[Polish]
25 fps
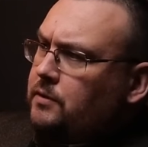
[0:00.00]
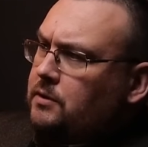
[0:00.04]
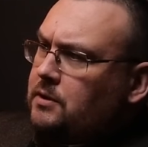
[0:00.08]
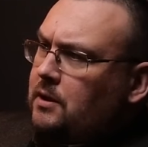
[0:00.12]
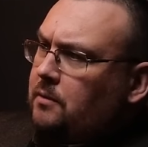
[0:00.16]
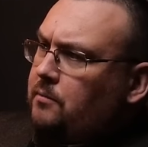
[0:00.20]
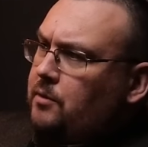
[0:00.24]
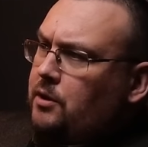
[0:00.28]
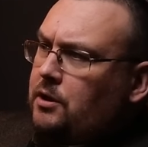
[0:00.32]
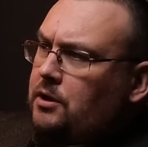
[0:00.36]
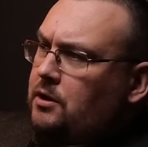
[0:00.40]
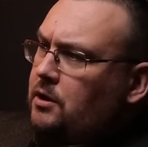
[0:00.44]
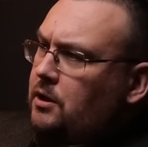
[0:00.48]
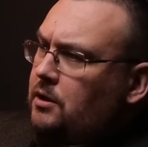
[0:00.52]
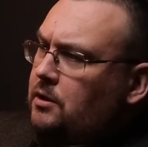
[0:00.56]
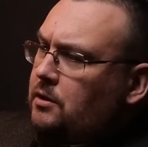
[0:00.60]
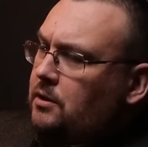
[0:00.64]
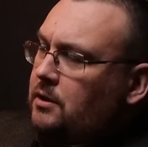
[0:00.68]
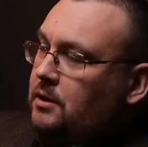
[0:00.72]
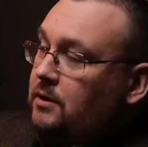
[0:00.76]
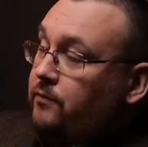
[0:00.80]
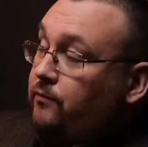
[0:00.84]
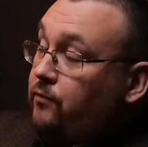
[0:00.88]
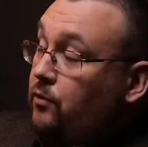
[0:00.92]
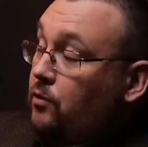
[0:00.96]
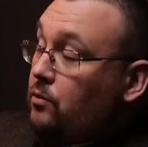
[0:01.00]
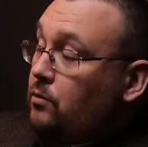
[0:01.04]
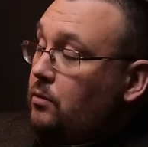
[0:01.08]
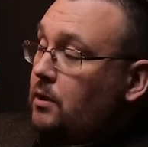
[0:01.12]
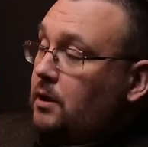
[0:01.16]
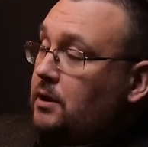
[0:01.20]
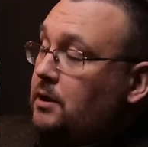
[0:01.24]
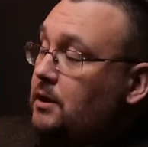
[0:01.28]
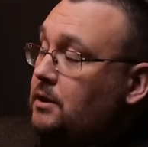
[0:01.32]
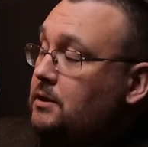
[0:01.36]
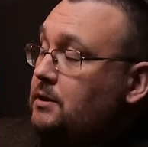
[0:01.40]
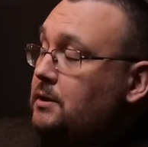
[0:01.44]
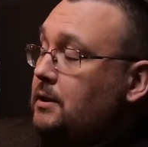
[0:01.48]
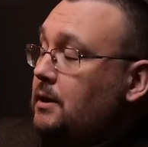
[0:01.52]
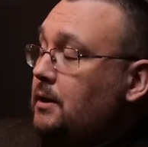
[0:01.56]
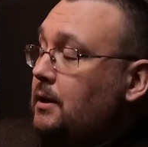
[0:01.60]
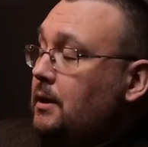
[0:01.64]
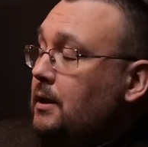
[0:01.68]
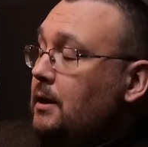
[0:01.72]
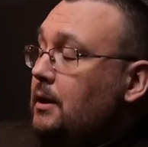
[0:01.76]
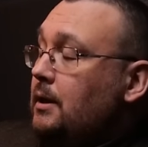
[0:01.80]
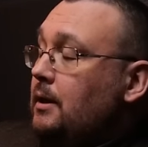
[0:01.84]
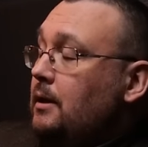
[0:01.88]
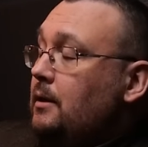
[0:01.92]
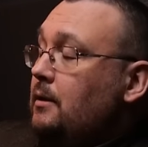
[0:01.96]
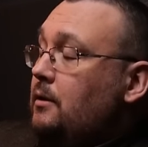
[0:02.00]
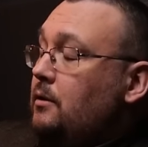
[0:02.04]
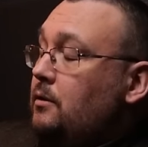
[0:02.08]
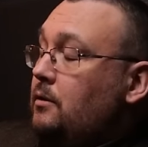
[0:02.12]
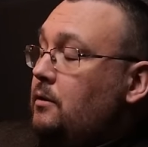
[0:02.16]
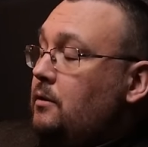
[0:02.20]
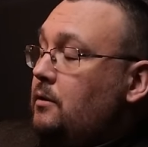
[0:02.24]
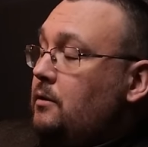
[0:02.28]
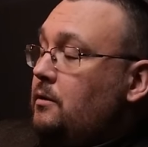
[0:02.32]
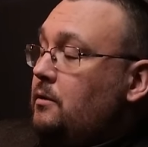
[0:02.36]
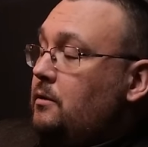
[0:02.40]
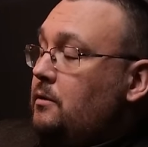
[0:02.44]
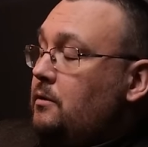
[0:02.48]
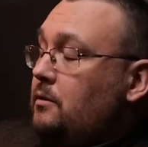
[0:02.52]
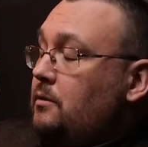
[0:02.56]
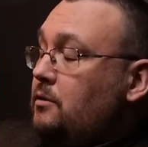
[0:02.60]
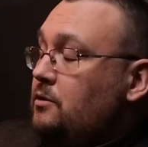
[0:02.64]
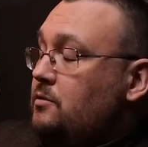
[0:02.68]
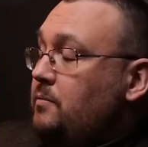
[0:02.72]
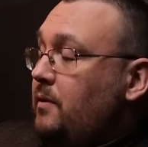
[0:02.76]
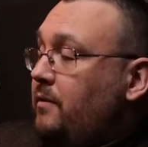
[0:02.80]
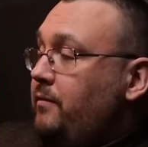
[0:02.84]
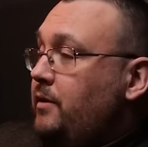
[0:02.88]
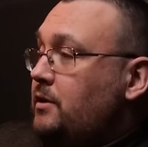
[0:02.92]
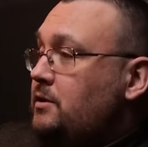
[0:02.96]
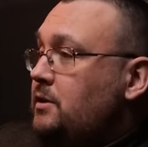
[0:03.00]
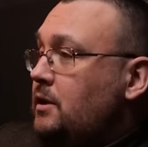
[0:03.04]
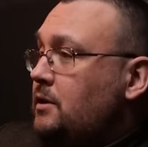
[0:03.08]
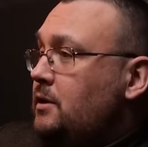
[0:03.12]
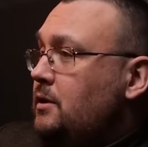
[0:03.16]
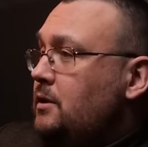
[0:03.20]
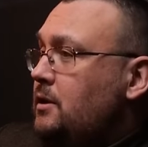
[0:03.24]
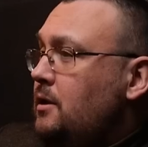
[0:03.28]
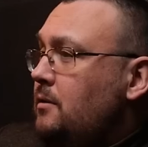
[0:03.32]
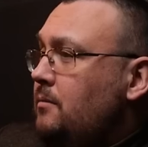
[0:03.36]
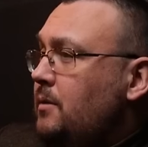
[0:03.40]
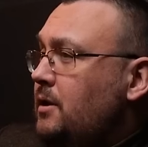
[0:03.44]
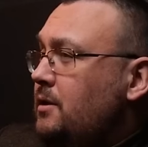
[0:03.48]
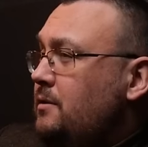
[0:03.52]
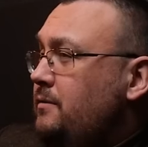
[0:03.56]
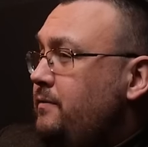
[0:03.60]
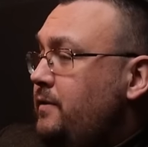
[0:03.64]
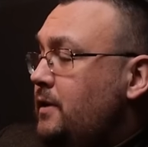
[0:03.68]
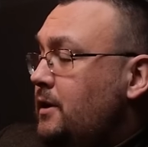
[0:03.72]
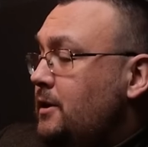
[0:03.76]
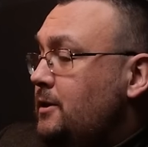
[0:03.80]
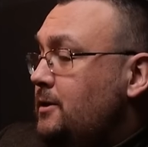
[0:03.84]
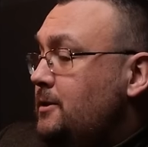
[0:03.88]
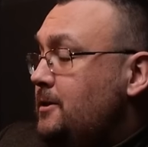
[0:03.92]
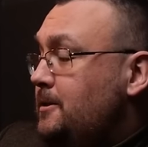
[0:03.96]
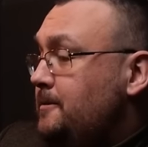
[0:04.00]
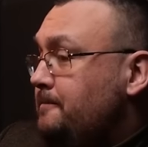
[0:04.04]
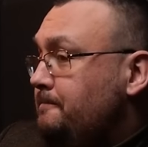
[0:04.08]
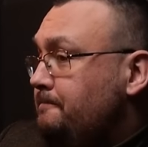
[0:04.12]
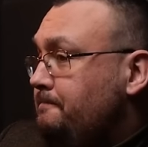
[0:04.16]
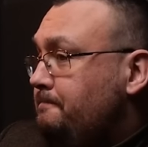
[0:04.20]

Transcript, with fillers: Tam nikt nie, w ogóle nie chce e, rozmawiać na ten temat, więc